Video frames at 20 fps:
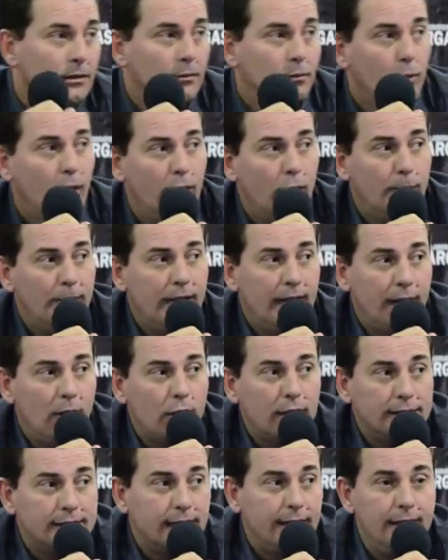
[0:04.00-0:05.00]
Bueno, mira, es lo
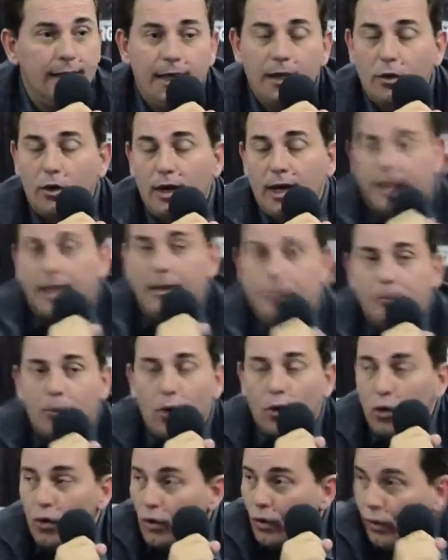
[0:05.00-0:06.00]
que te digo, el
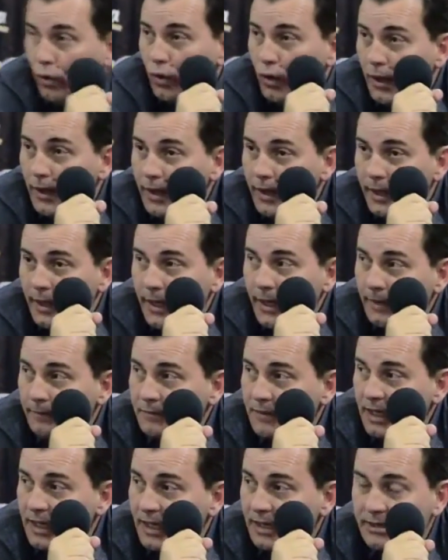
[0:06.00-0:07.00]
equipo eh,
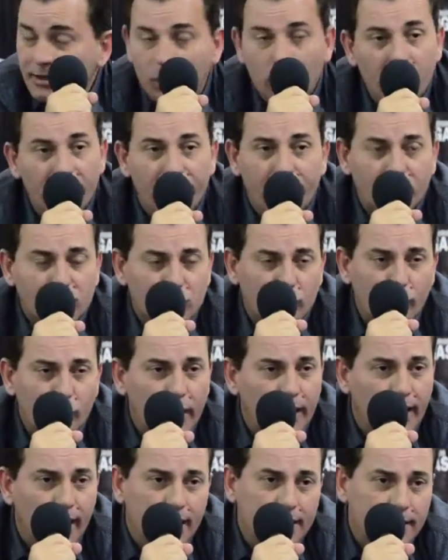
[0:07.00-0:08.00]
tiene que hacer un esfuerzo muy
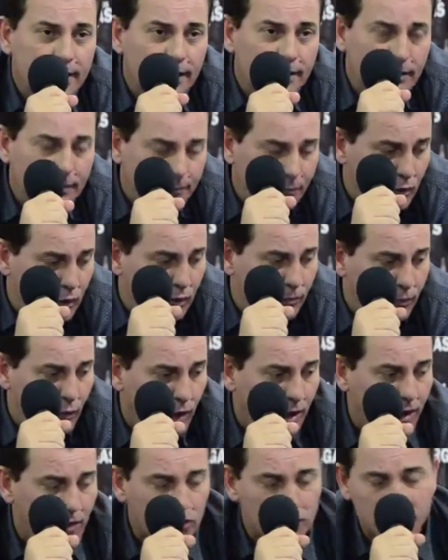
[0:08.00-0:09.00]
grande por,
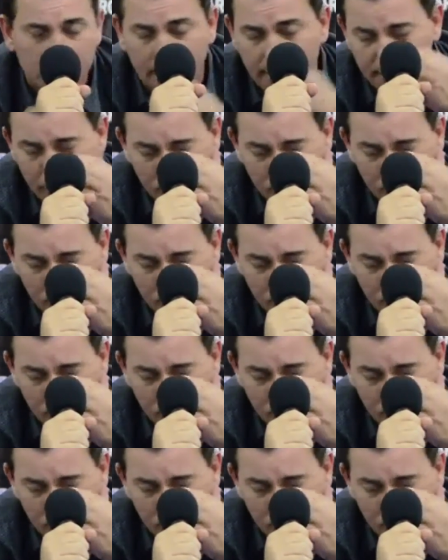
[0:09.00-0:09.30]
las cosas que han